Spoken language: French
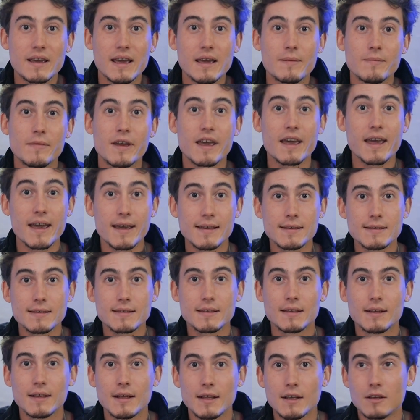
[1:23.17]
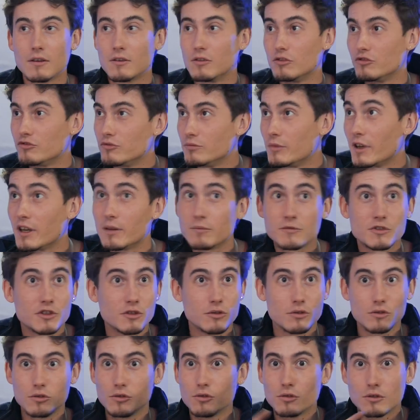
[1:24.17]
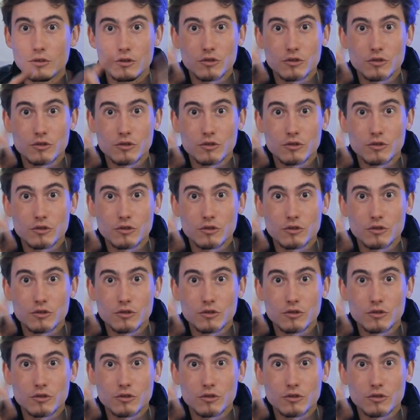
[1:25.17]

MS je vous mets un petit logo